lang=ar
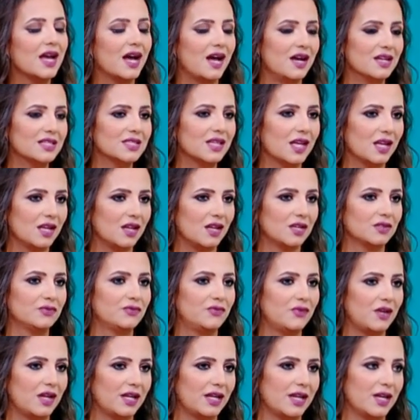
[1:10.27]
خاصه
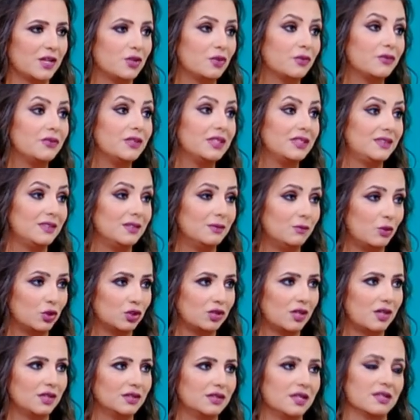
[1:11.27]
للاطفال لانه في كثير
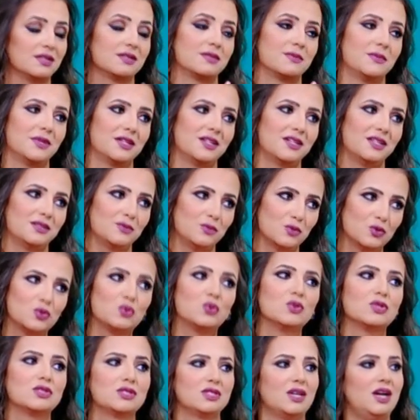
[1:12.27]
معتقدات مرات
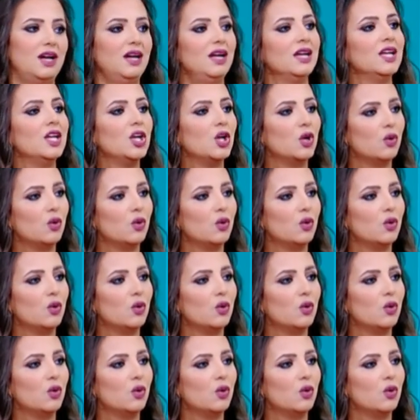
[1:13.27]
بتكون صح